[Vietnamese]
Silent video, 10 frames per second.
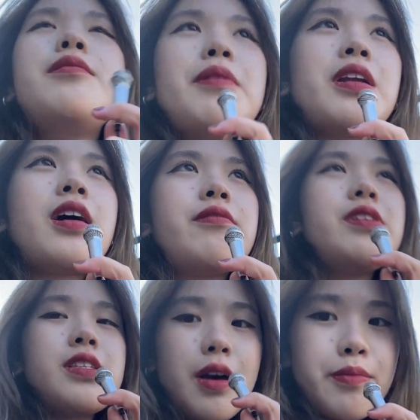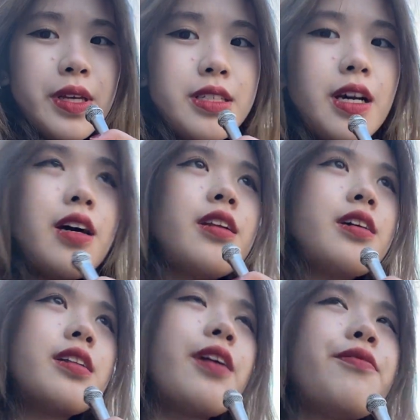để mà nói vì sao mình chọn
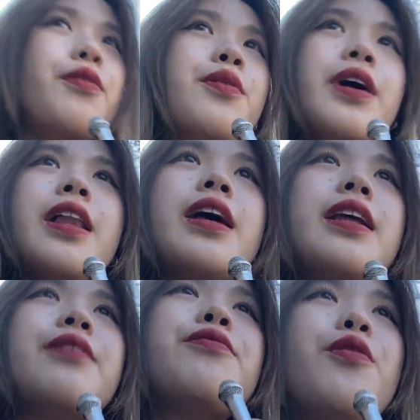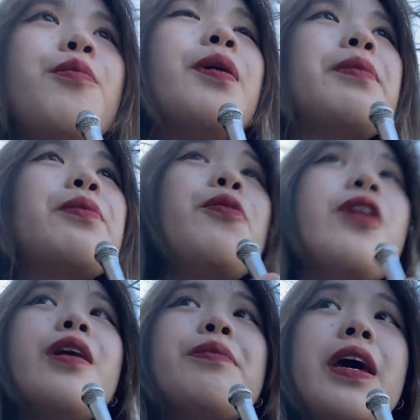thành phố này là thành phố mà mình muốn
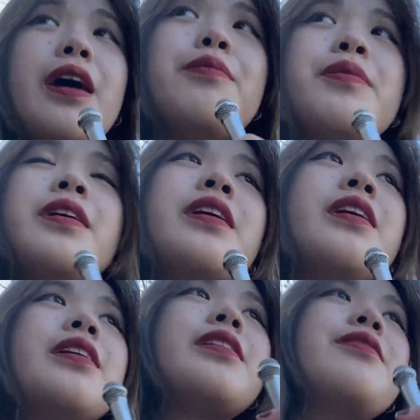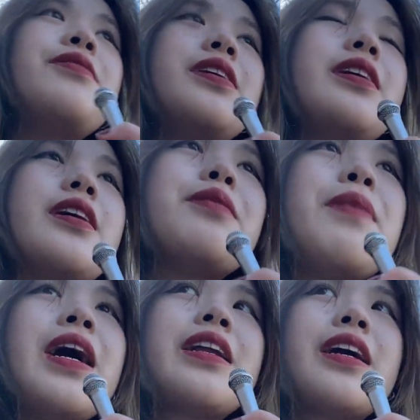học đại học tại vì cái
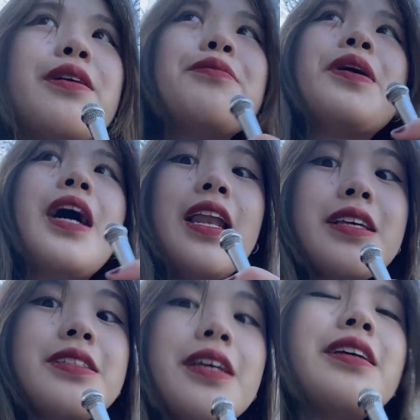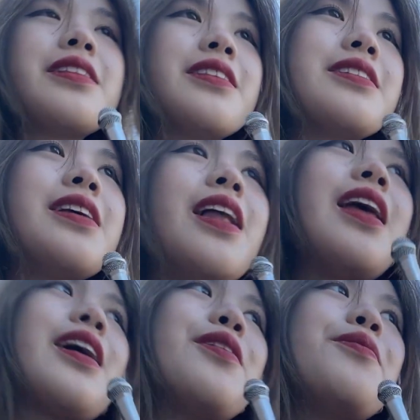bang này cũng khá là xinh thực ra
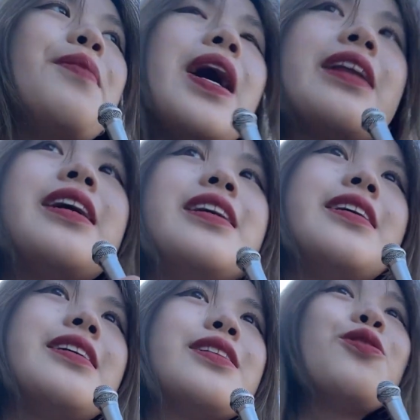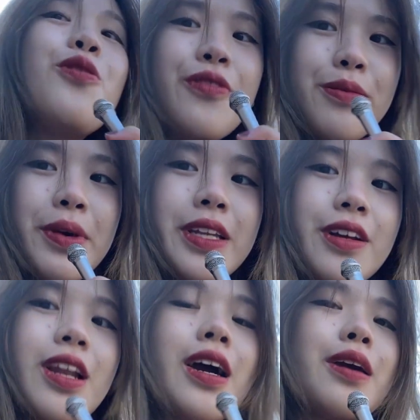là kiểu bang này đối với mình
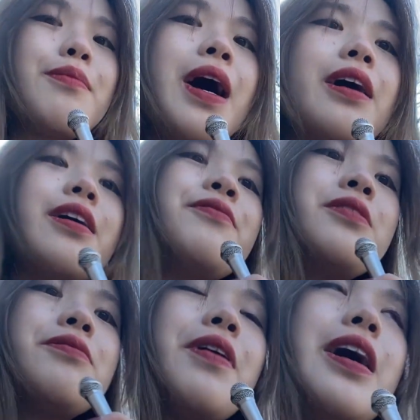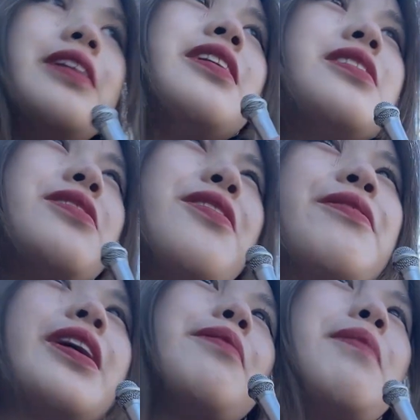nó là cái bang vừa phải nhất so
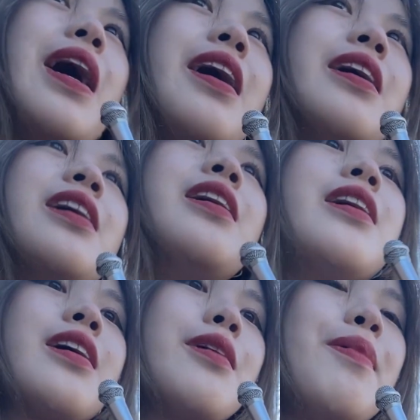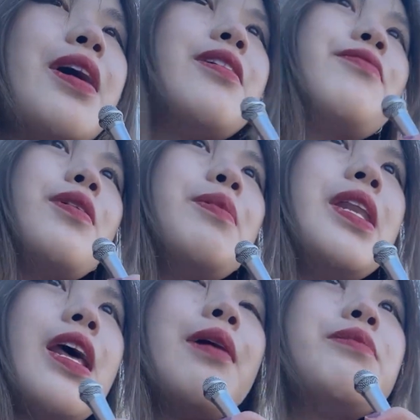với các bang các bang ở phía miền
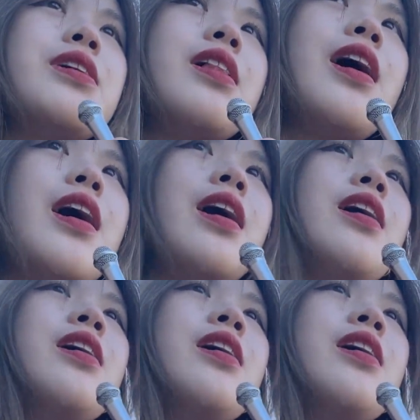nam như là